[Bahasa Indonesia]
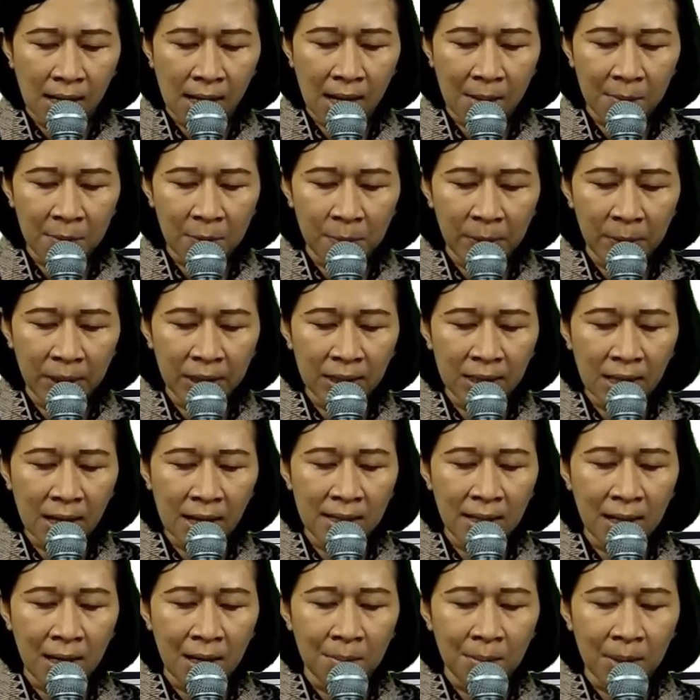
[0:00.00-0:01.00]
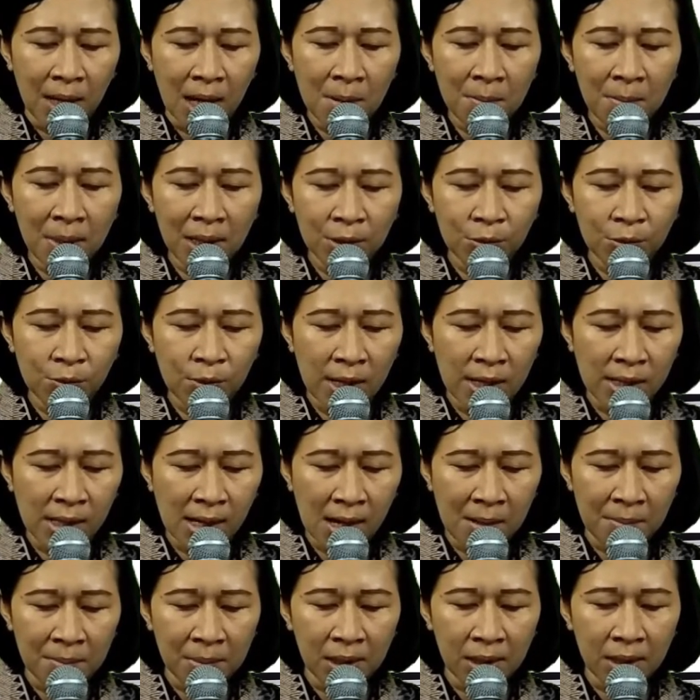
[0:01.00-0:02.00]
kami pinta dalam nama Tuhan
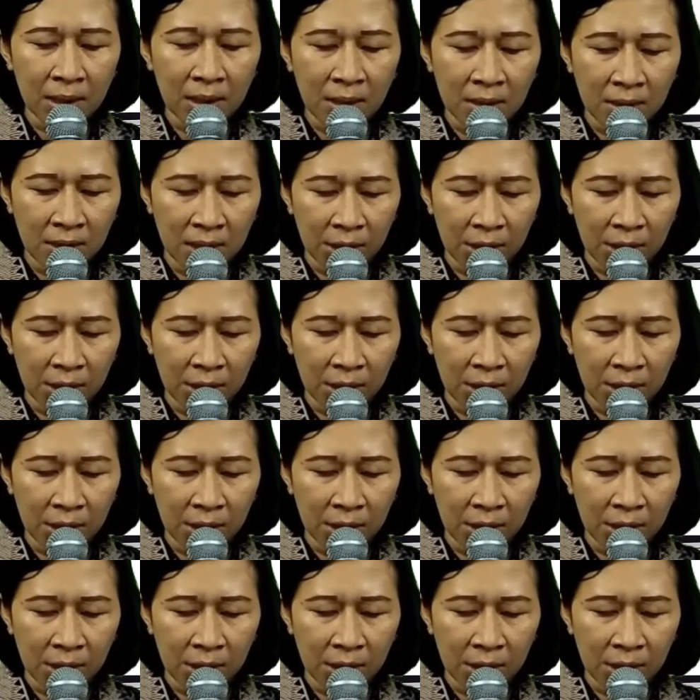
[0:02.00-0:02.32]
kami,